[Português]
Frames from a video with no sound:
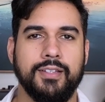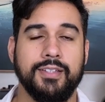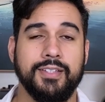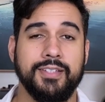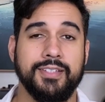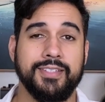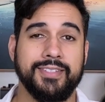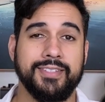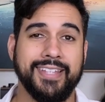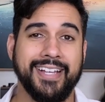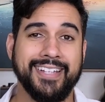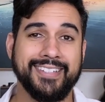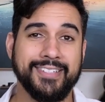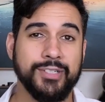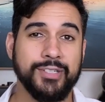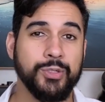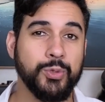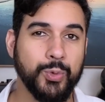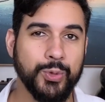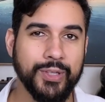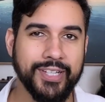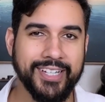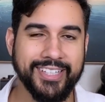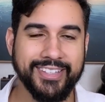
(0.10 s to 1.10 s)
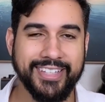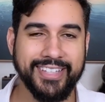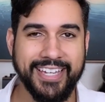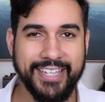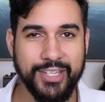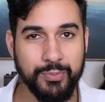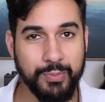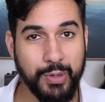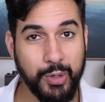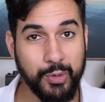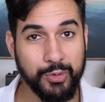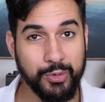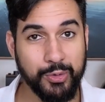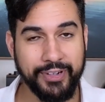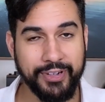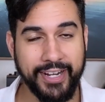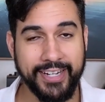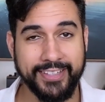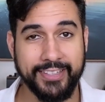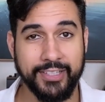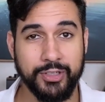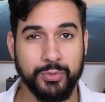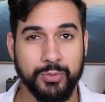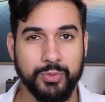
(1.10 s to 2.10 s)
está circulando aí uma
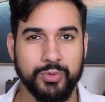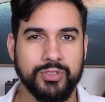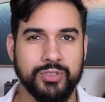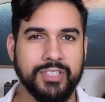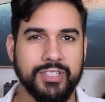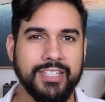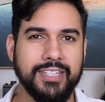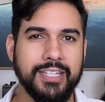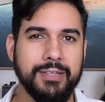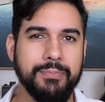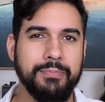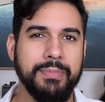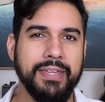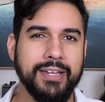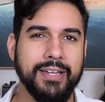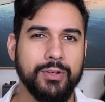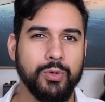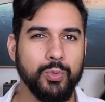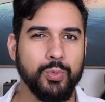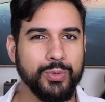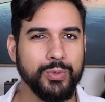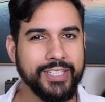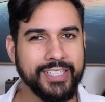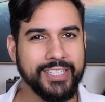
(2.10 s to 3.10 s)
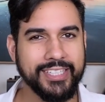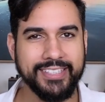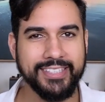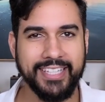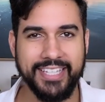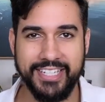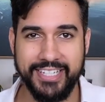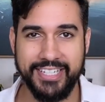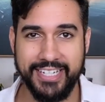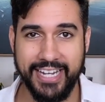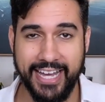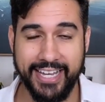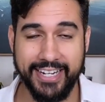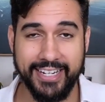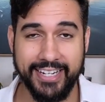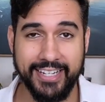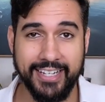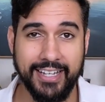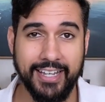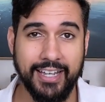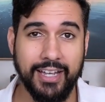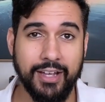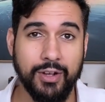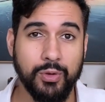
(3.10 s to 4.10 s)
oferta de um CDB com liquidez diária
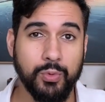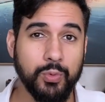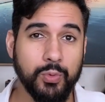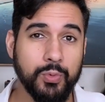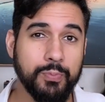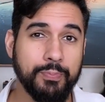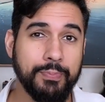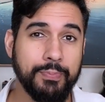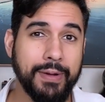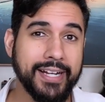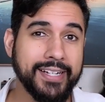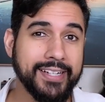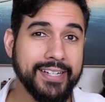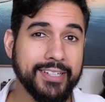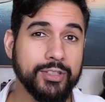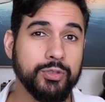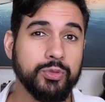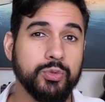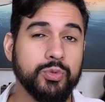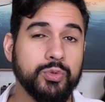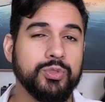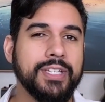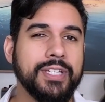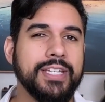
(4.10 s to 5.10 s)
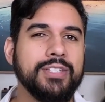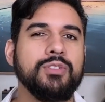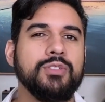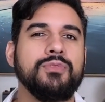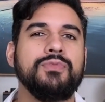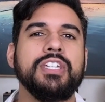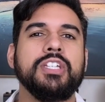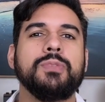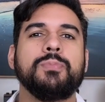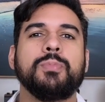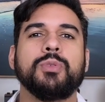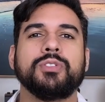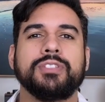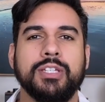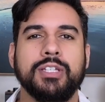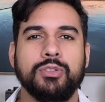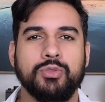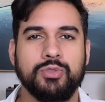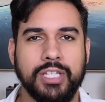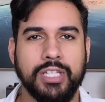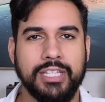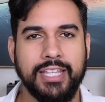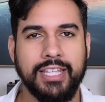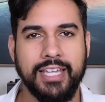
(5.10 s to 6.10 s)
com, pagando 220%
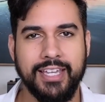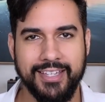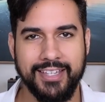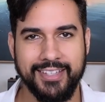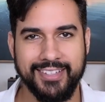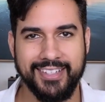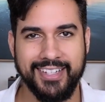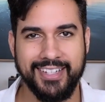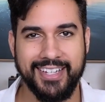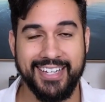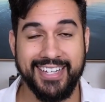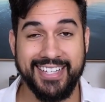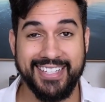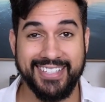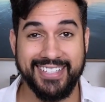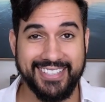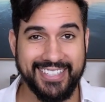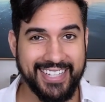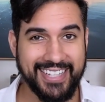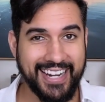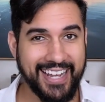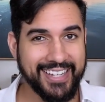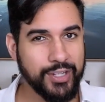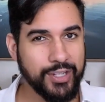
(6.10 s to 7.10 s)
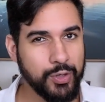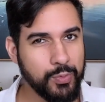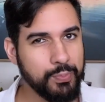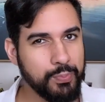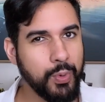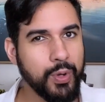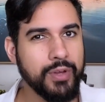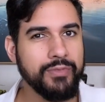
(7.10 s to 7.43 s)
do CDI. Será que é um bom